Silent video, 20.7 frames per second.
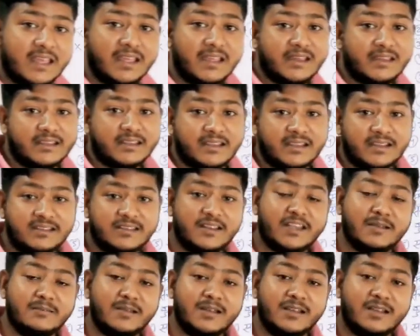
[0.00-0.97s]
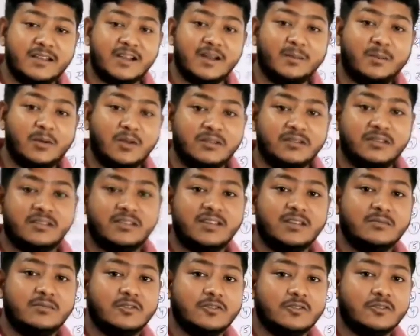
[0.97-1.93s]
हैं कि स्टेटमेंट अगर
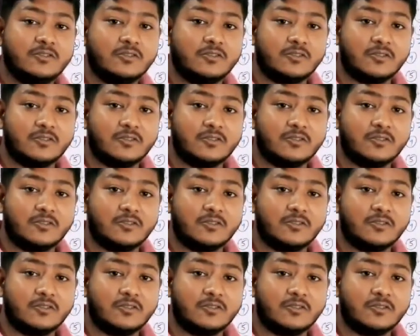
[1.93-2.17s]
पॉजिटिव हो